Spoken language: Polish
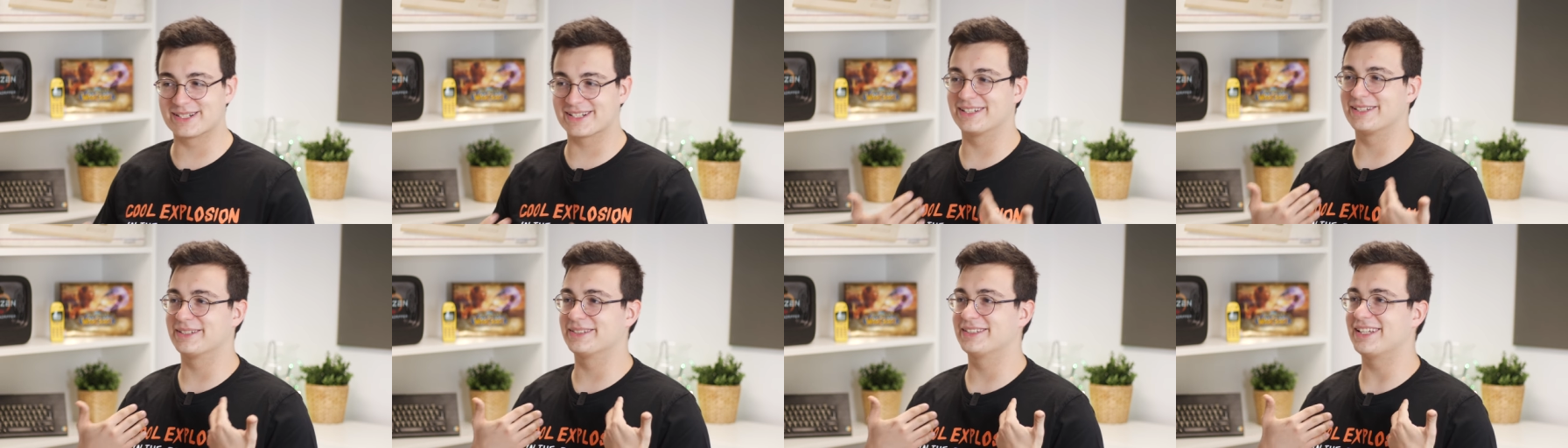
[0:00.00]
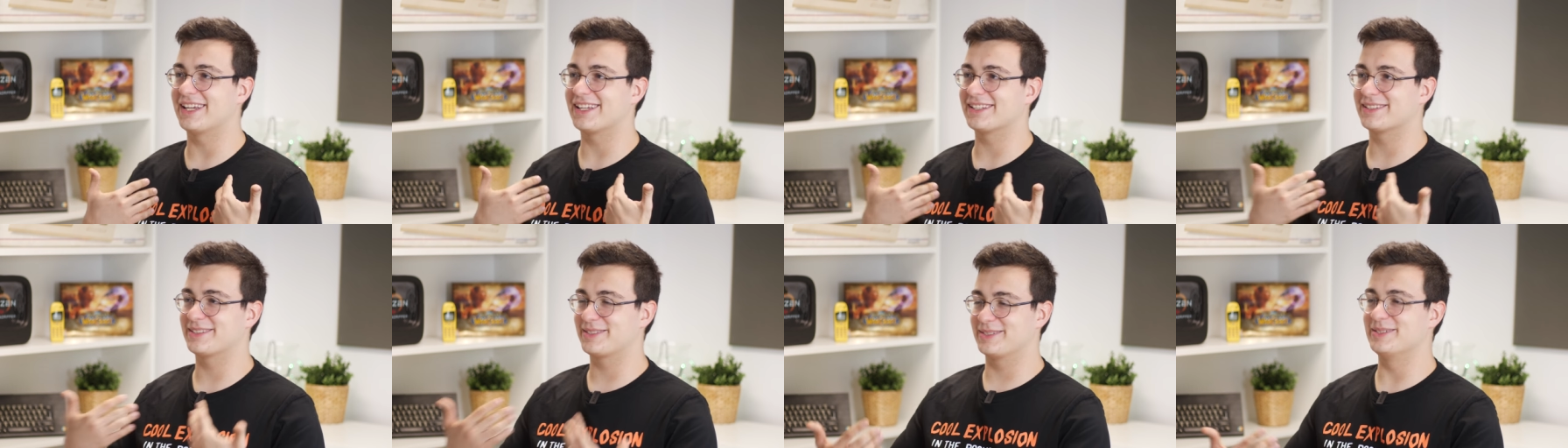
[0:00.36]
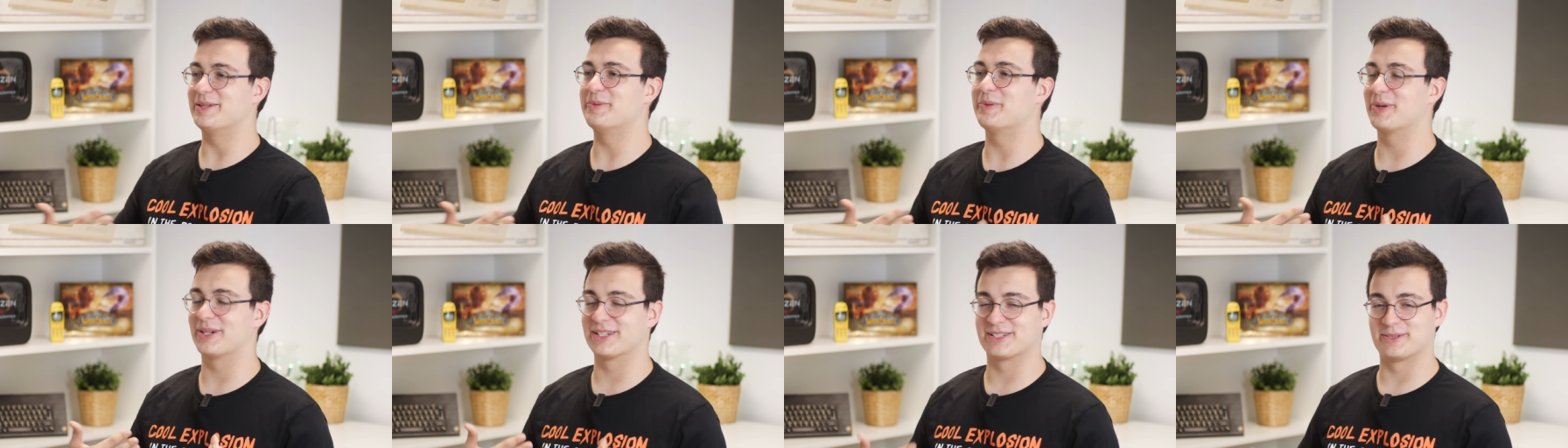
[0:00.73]
że ja
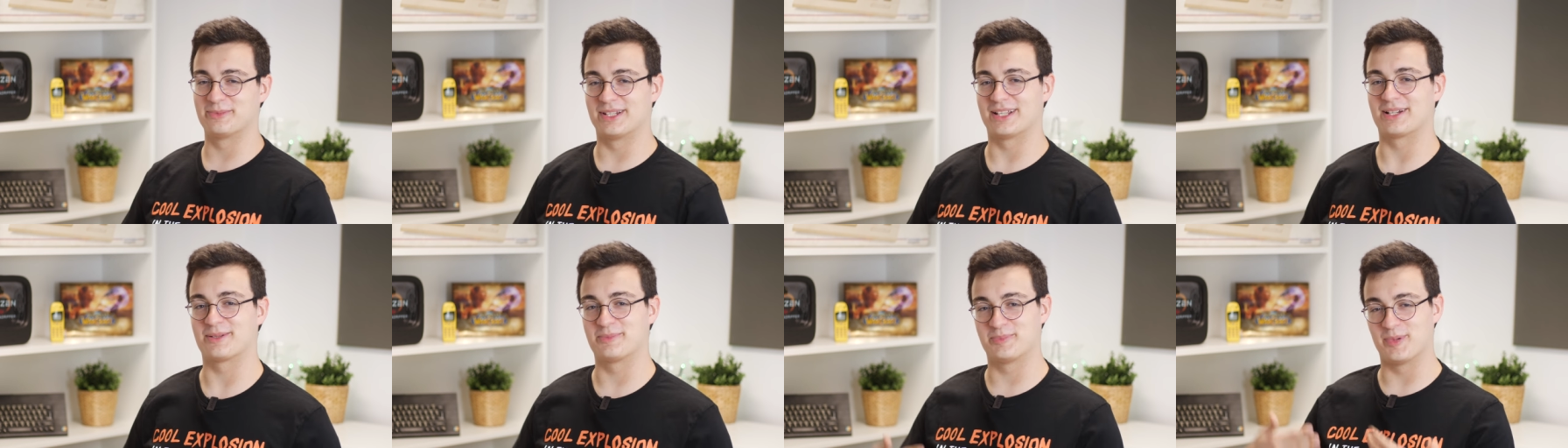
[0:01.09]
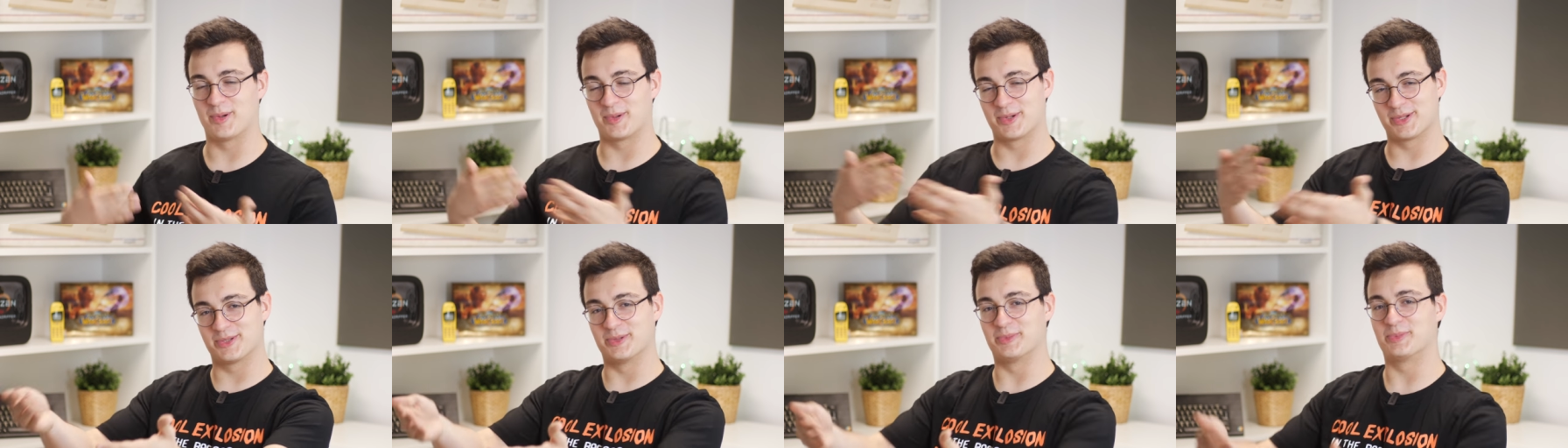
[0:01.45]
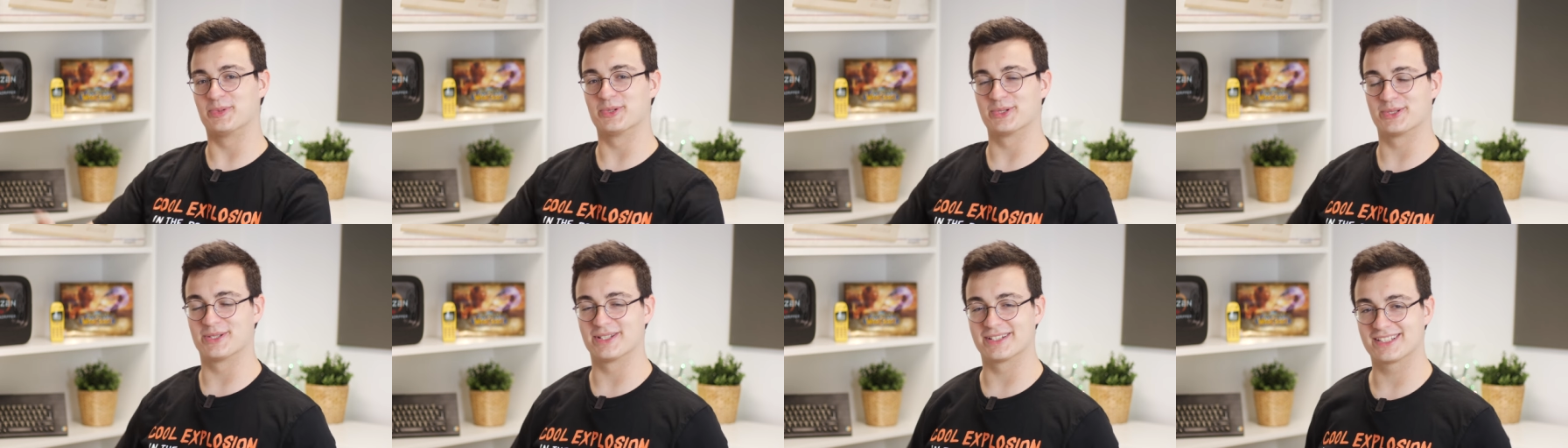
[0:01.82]
nie mogę sobie tak po prostu
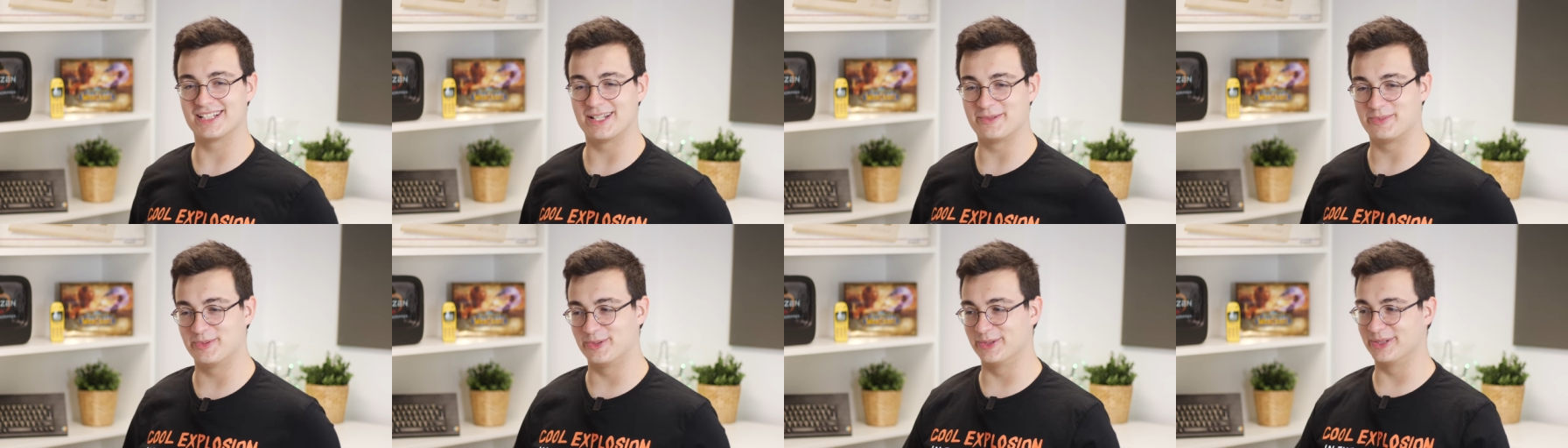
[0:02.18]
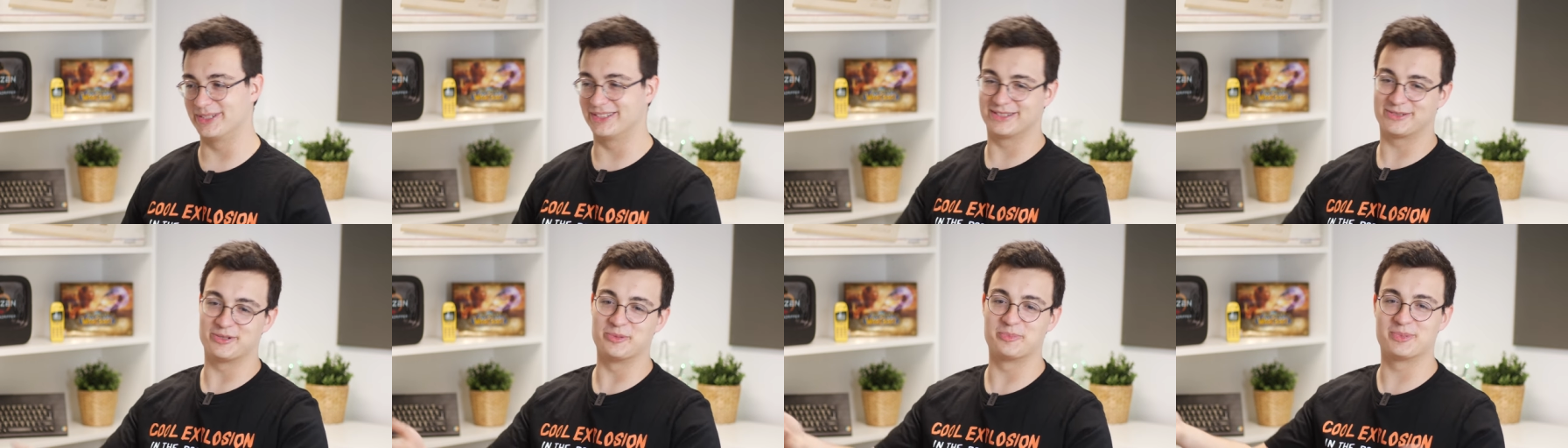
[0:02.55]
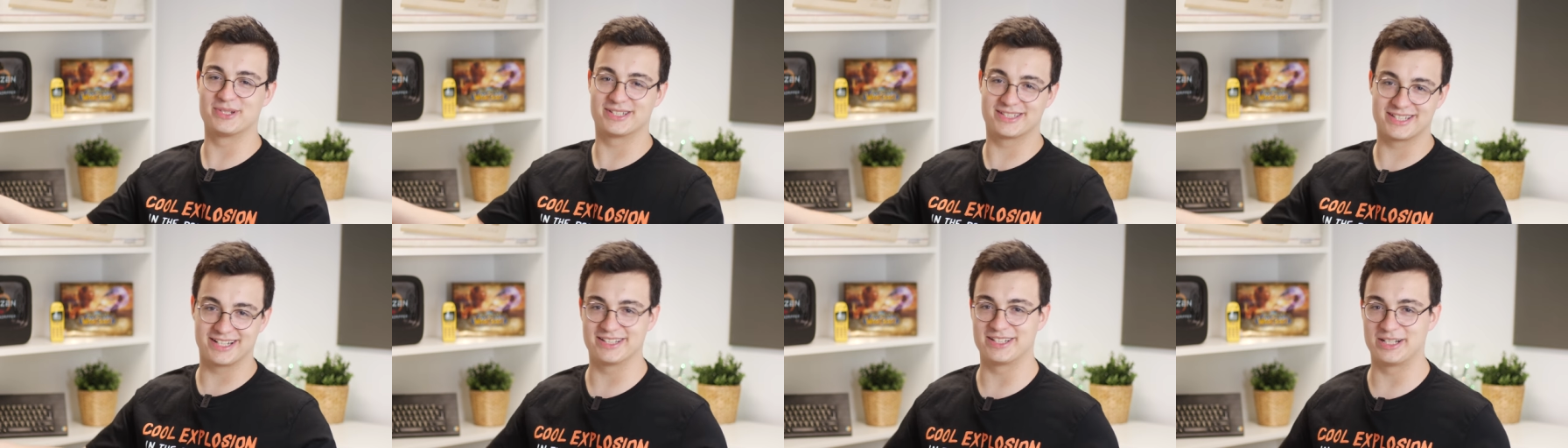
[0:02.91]
pójść do sklepu i
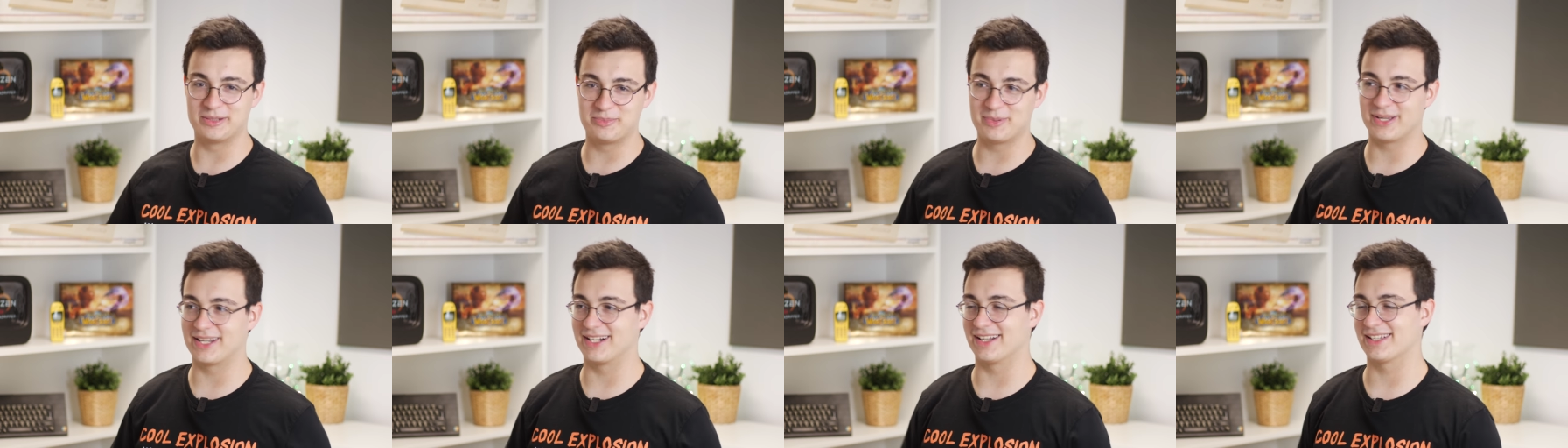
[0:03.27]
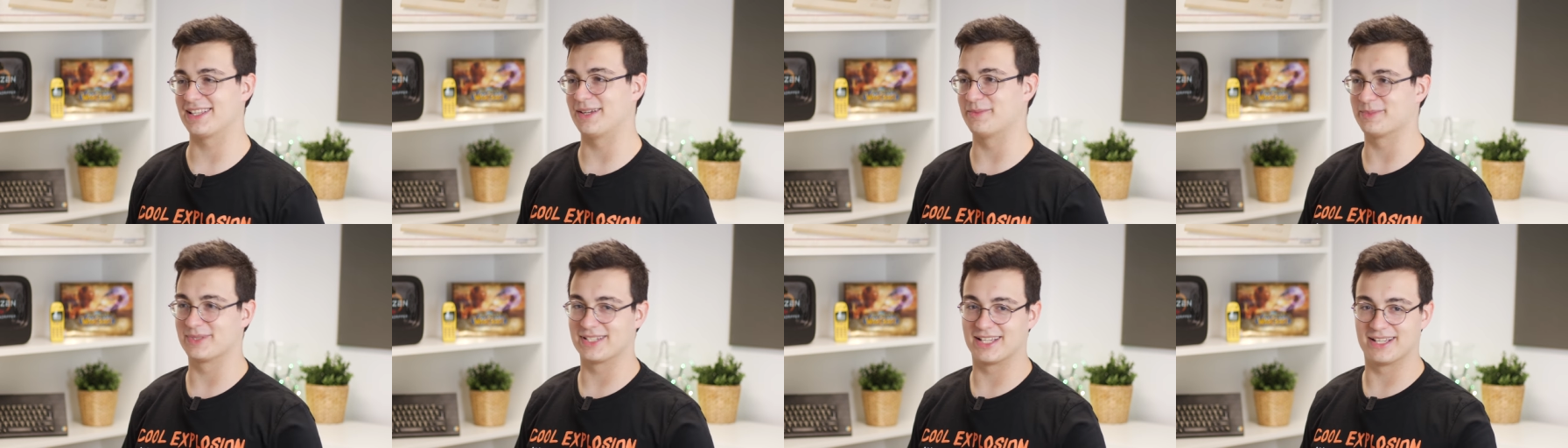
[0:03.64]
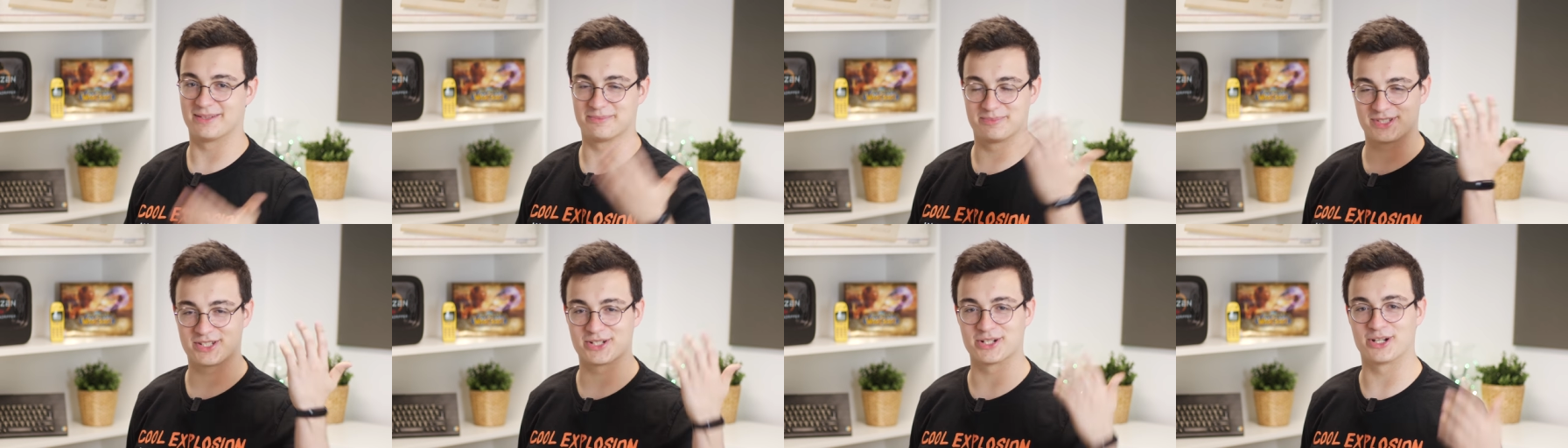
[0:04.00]
kupić Threadrippera tam
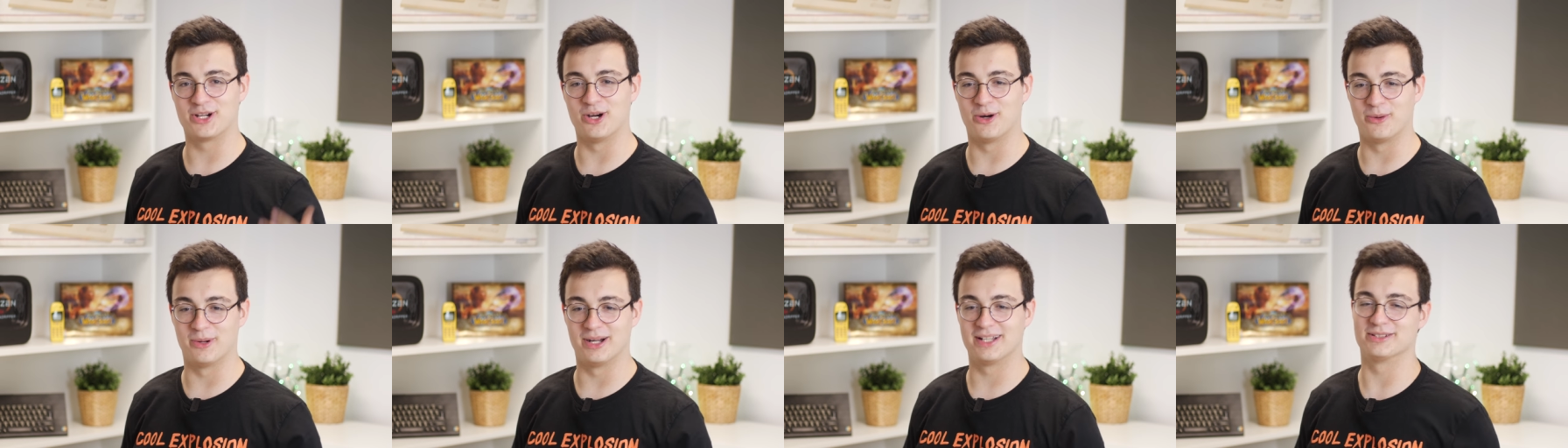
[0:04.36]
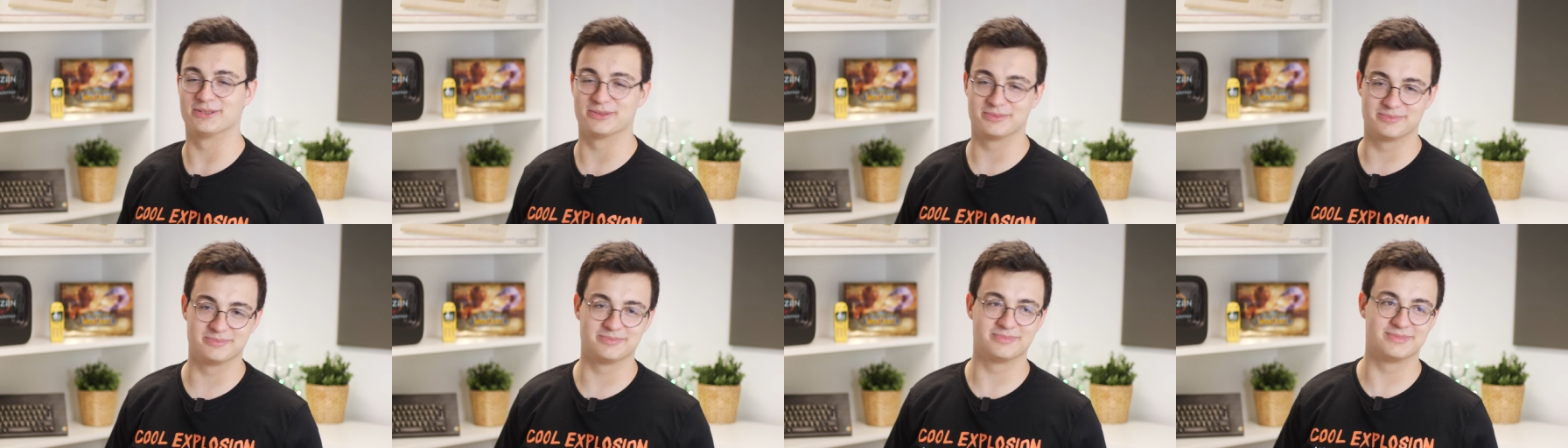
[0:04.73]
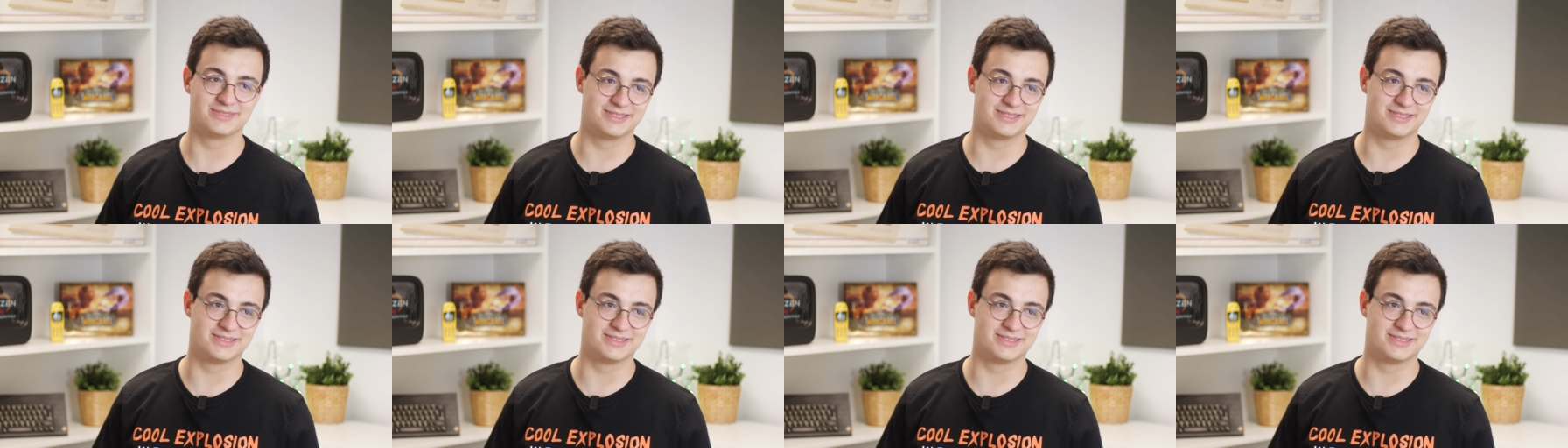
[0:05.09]
za trzy koła, no